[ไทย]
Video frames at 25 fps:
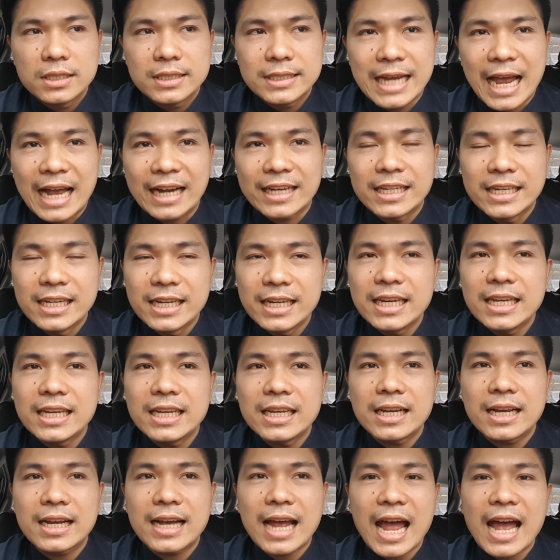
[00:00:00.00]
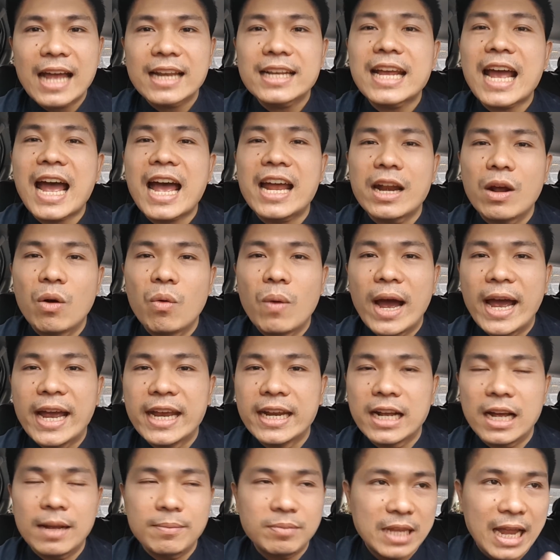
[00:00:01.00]
จากที่คาดการเอาไว้
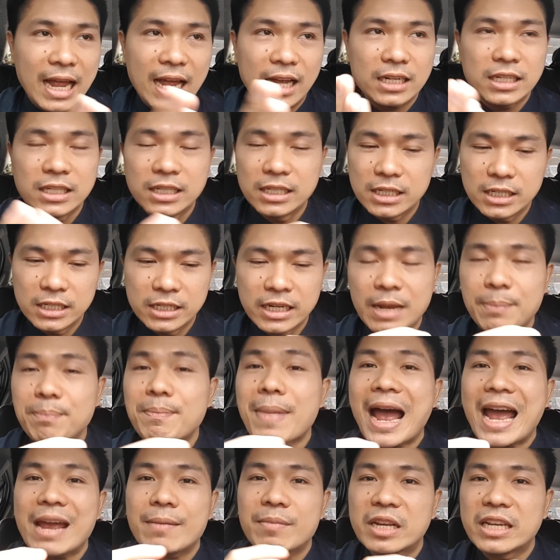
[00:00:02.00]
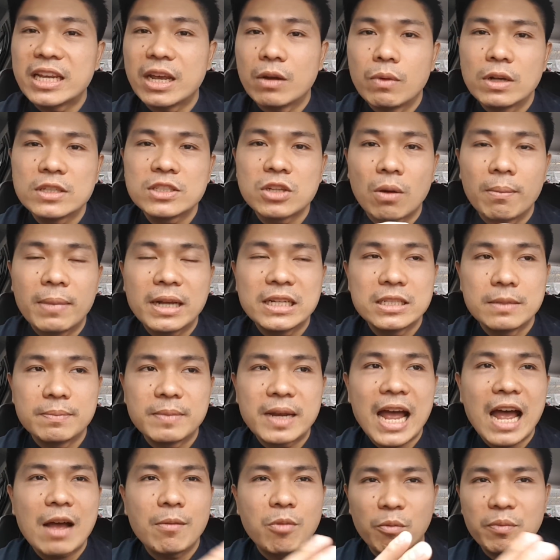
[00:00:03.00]
นะครับ คือคือในป้ายมันเขียนว่า
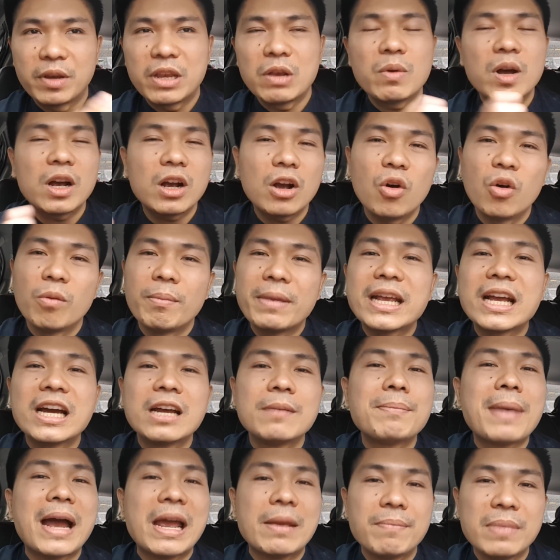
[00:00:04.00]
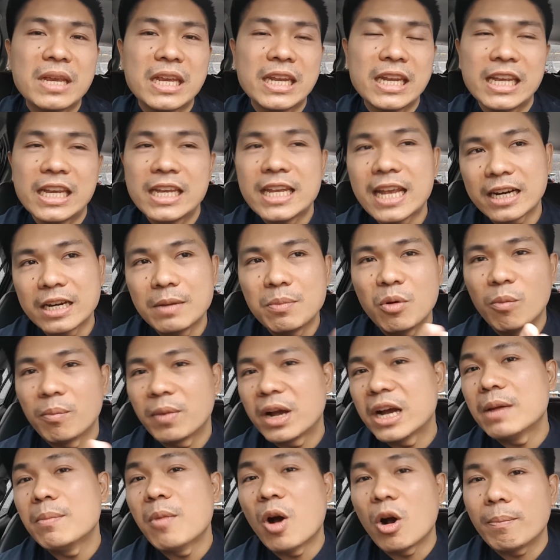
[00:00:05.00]
2019 ผมคิดว่าก็คงไม่เกินปลายปีนี้อย่างที่ผม
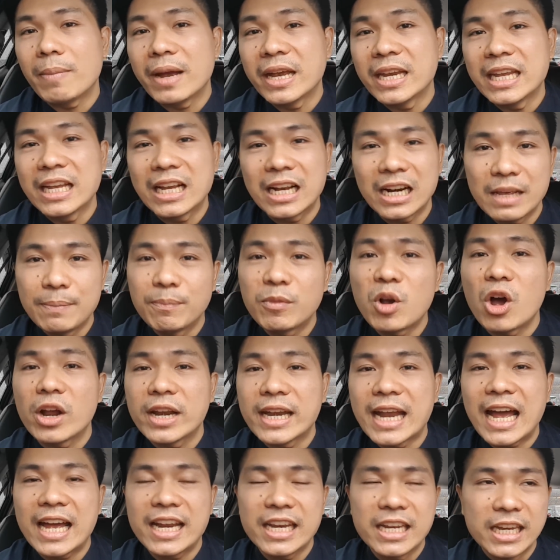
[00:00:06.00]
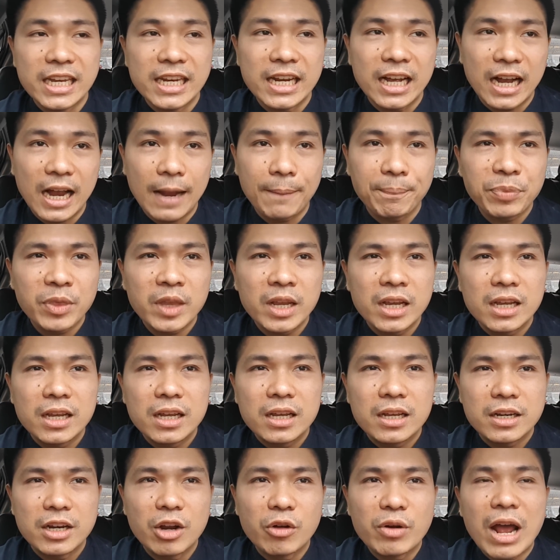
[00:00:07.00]
เคยบอกไปในคลิปก่อนหน้านี้นะครับ
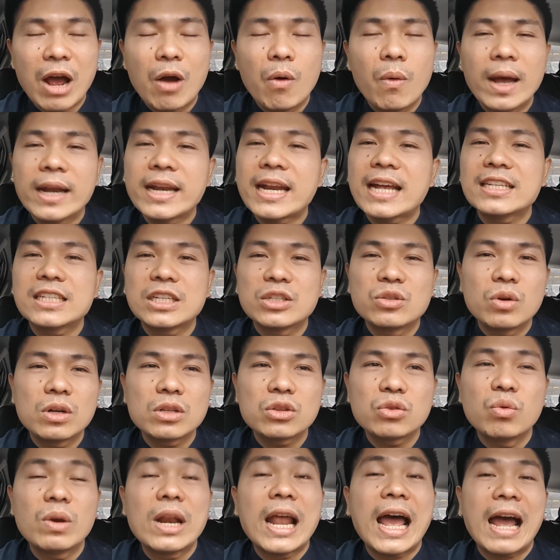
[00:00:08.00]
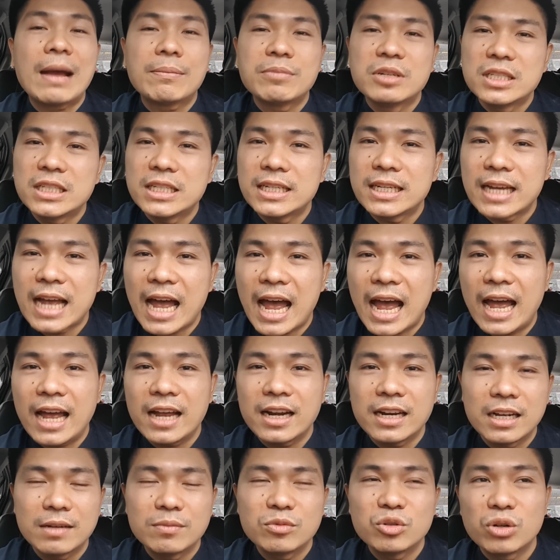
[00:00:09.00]
เดาๆว่าน่าจะช่วงตุลาพฤศจิกา
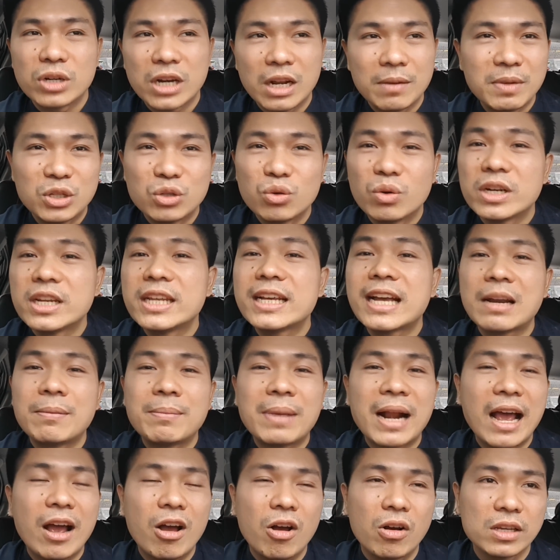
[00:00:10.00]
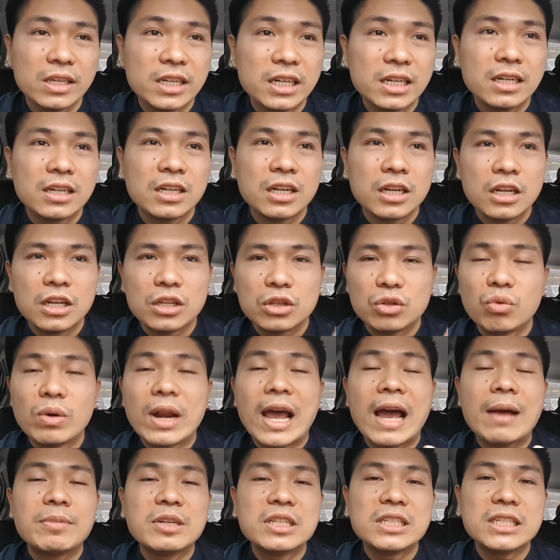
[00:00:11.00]
นะครับ ช่วงนั้นเป็นช่วงนี้กันพลาออกเยอะ ตุ
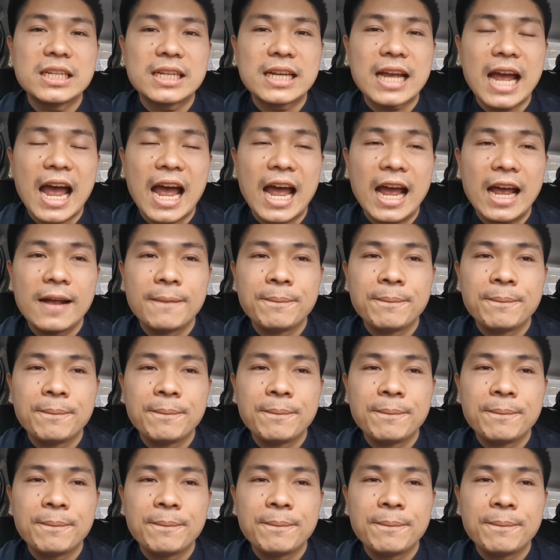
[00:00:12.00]
ลาพฤศจิกา